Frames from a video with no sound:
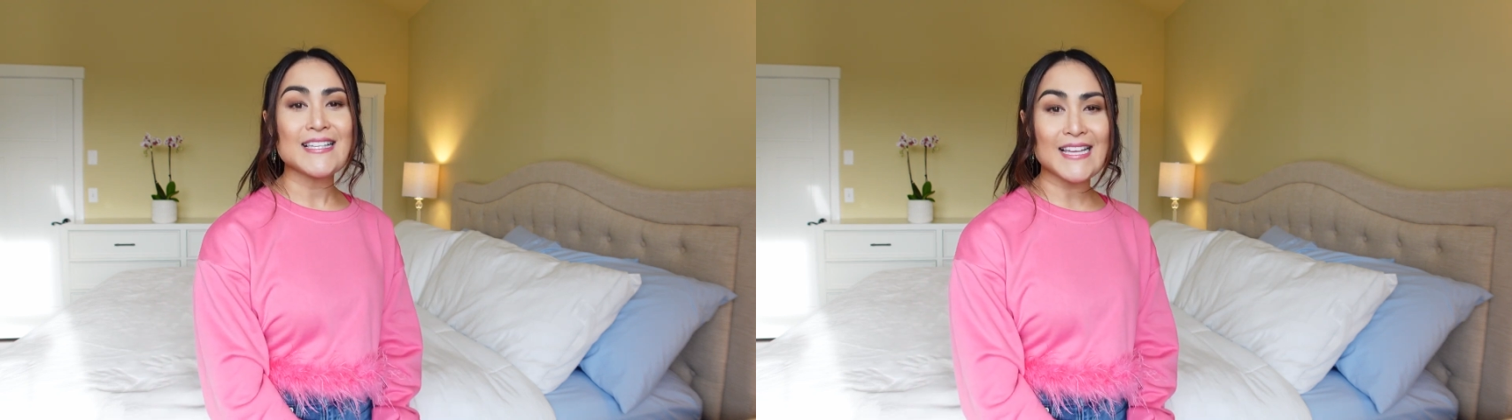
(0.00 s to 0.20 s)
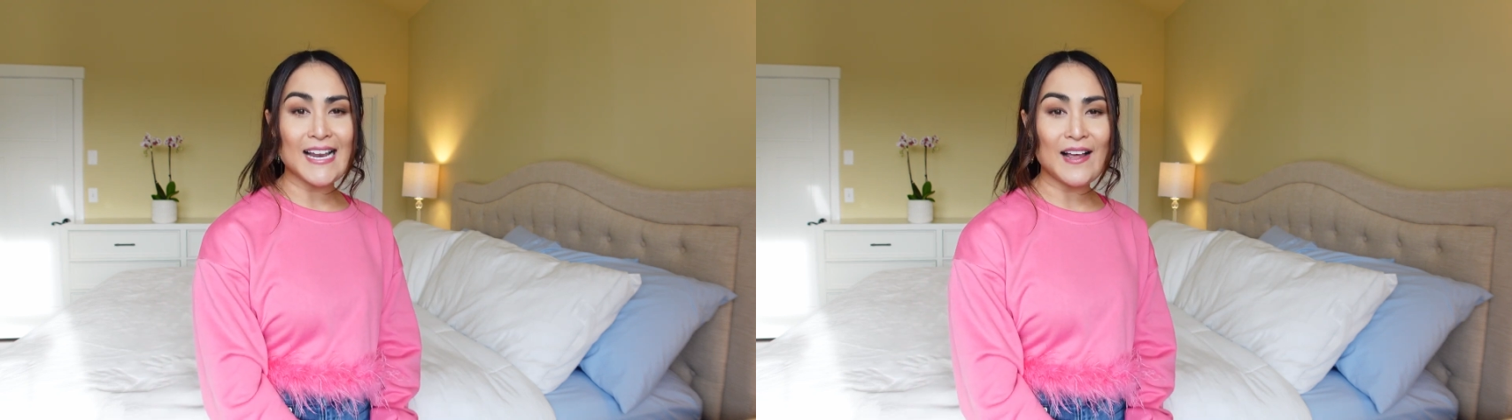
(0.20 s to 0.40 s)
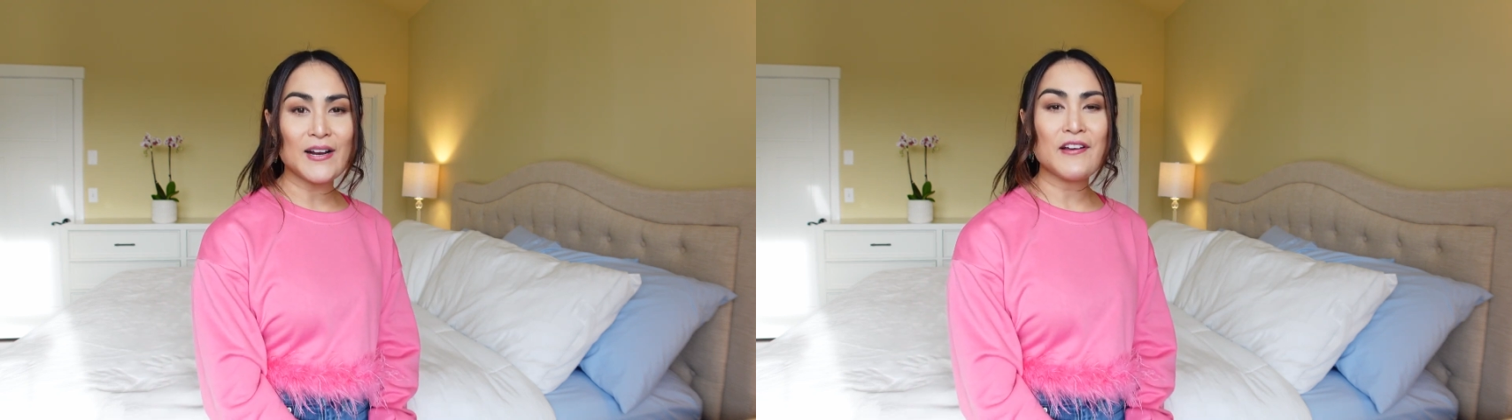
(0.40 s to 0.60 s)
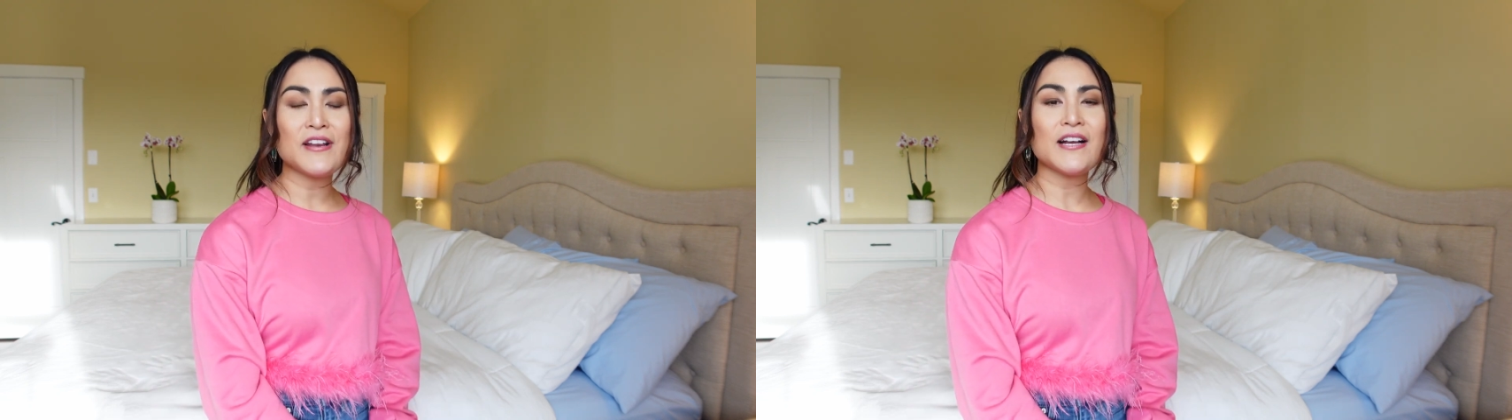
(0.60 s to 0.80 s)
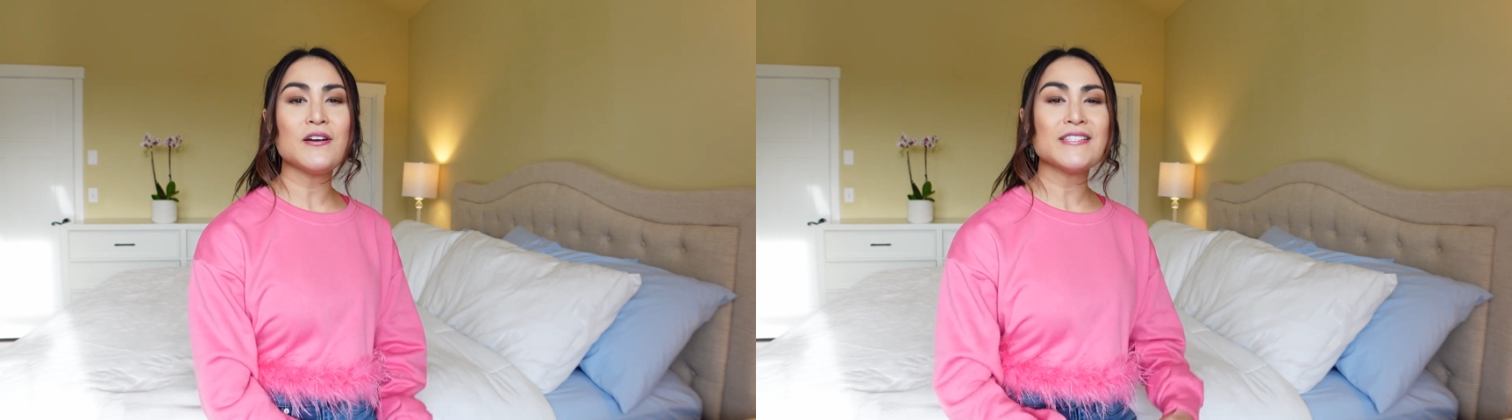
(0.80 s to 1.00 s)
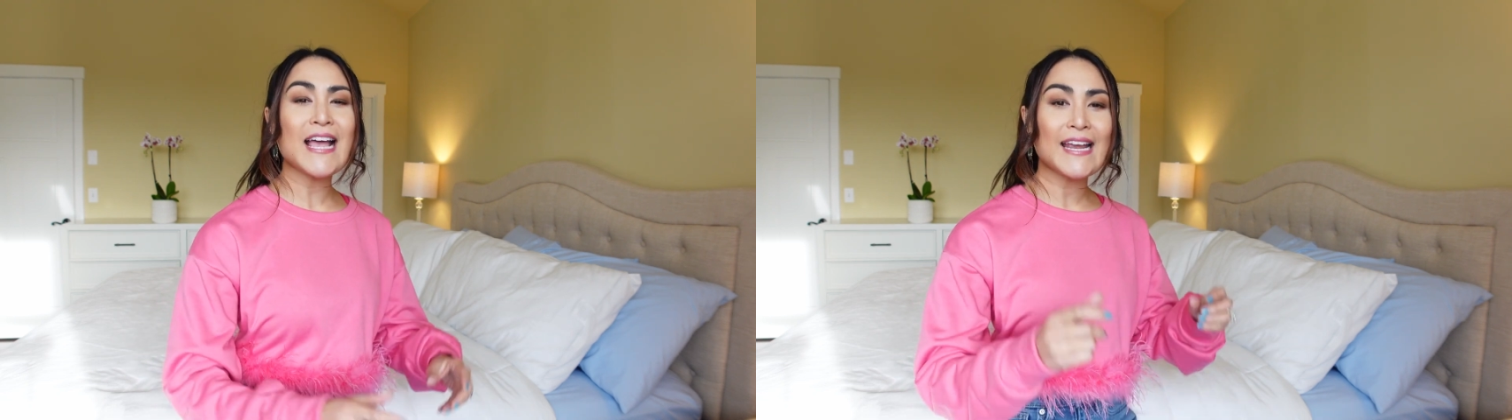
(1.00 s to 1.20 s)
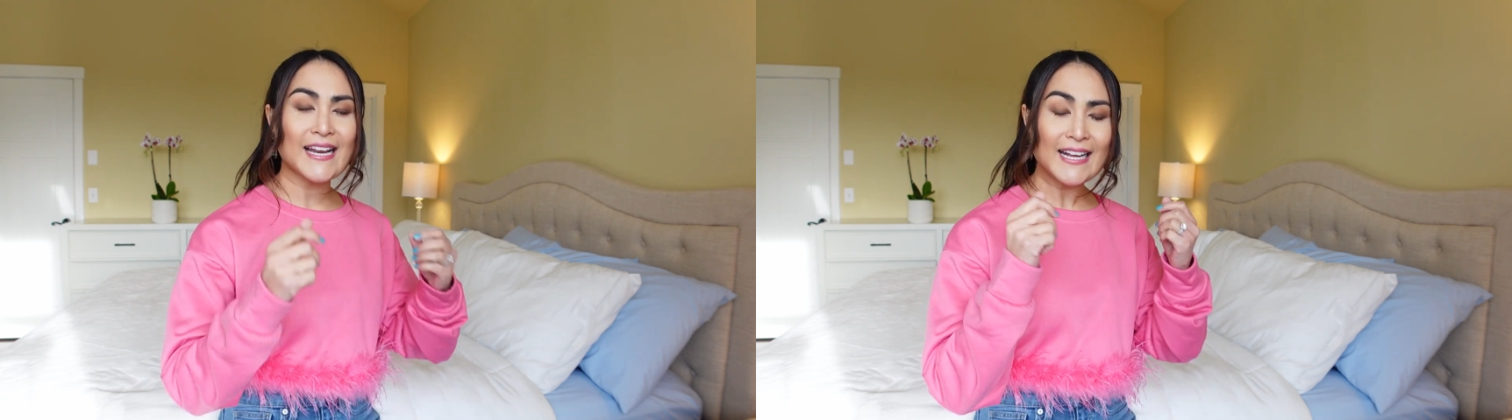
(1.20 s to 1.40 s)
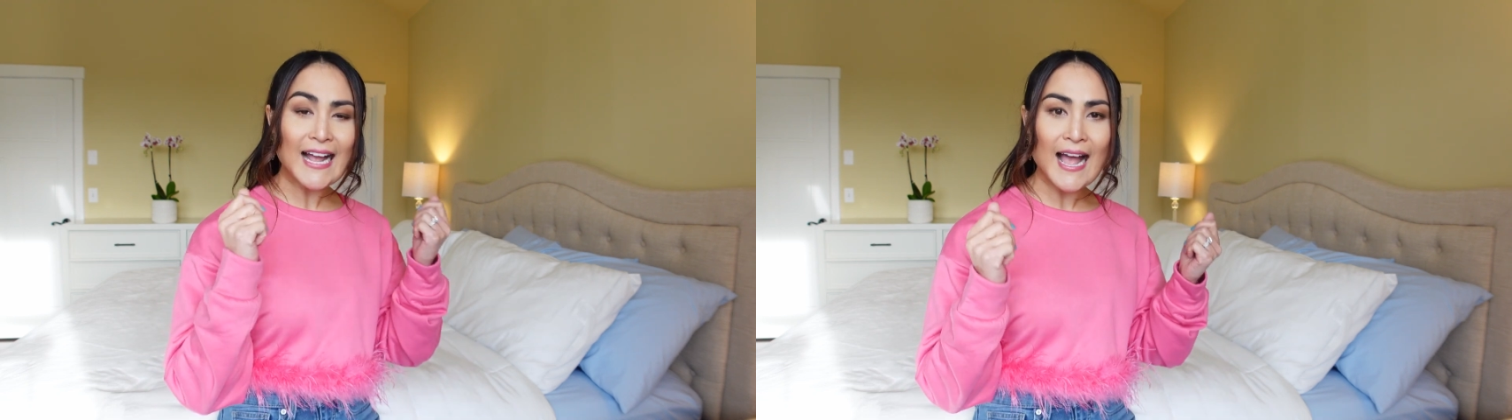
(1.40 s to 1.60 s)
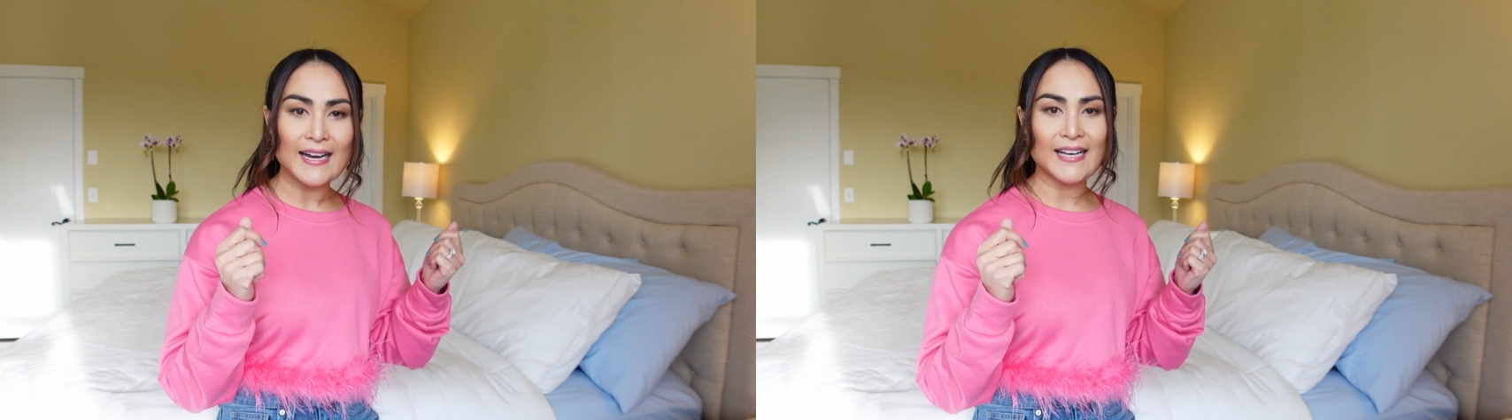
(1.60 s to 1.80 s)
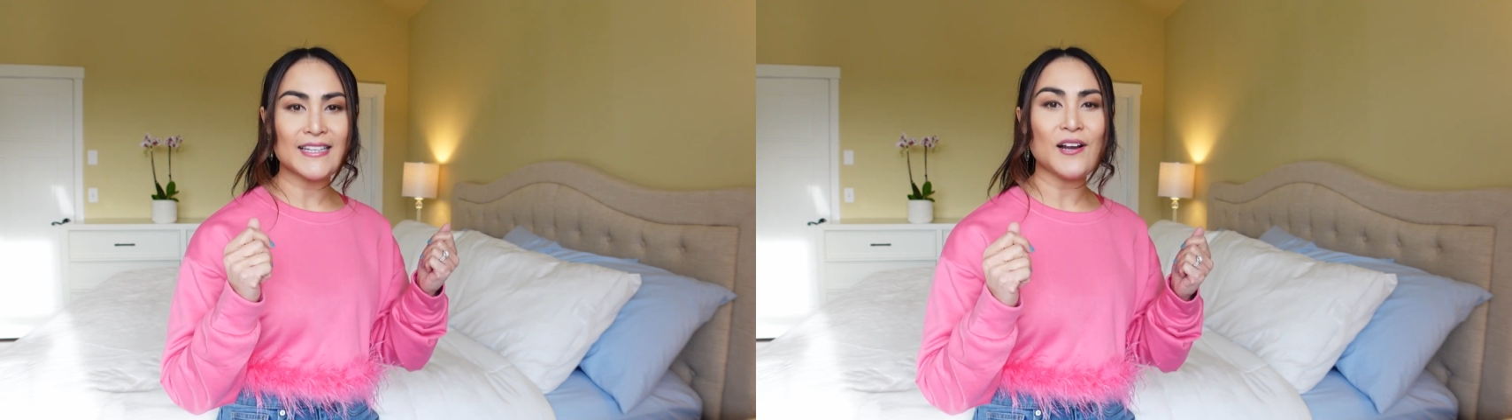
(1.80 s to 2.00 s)
เสร็จแล้วนะคะวินาก็ใส่หน้ากาก
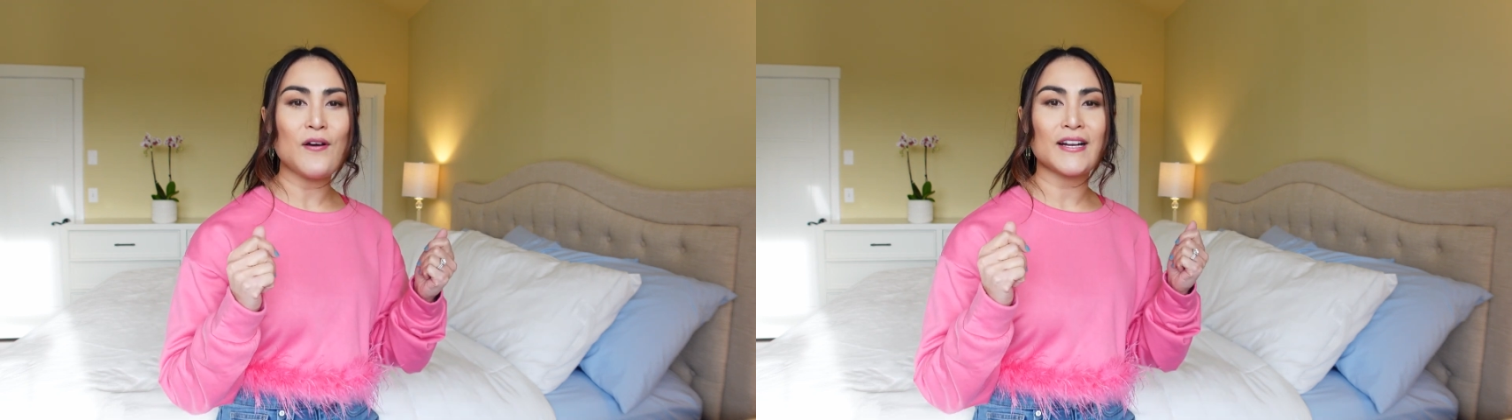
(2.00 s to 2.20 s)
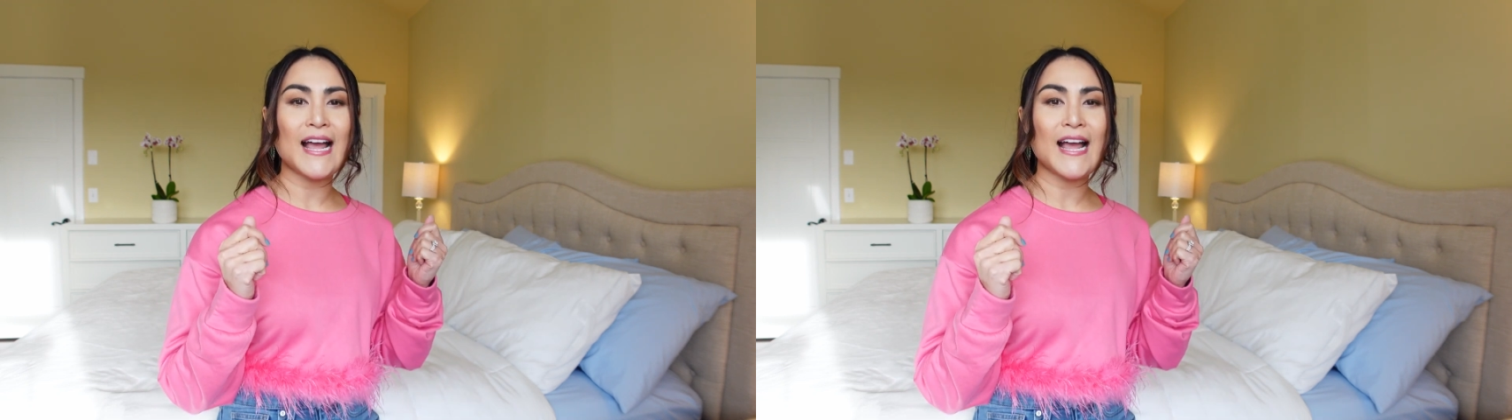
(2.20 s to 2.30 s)
นะคะตลอด